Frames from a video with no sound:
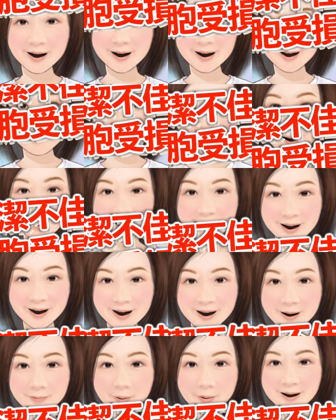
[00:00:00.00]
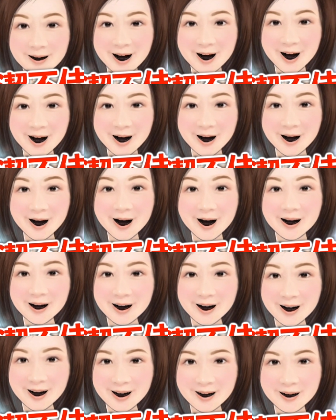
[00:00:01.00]
镜片清洁不佳，
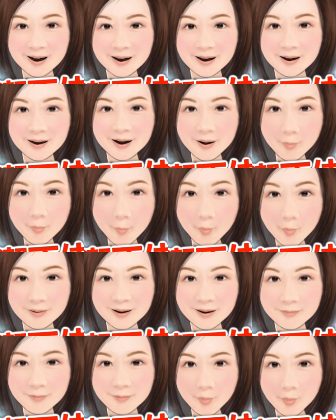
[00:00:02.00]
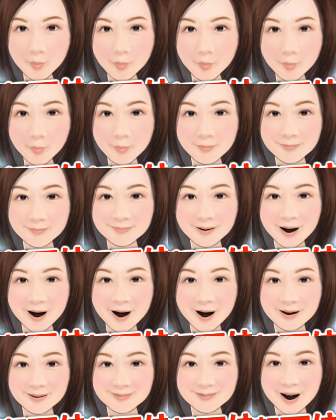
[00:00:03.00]
易引起角膜细胞受损、
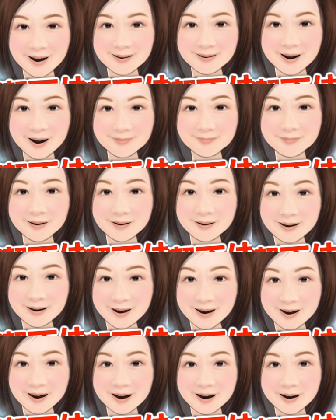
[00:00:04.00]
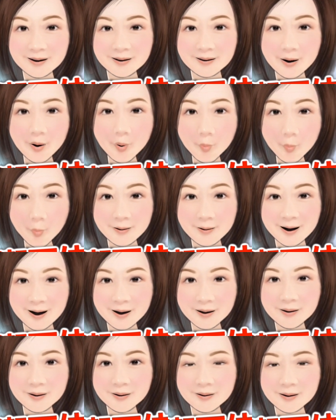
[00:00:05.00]
感染等情形，损
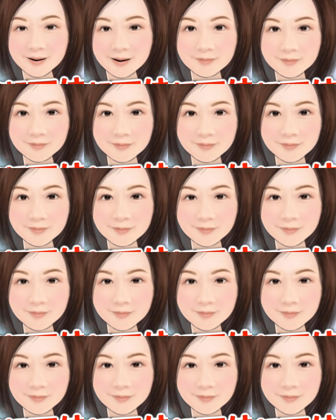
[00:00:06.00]
害视力。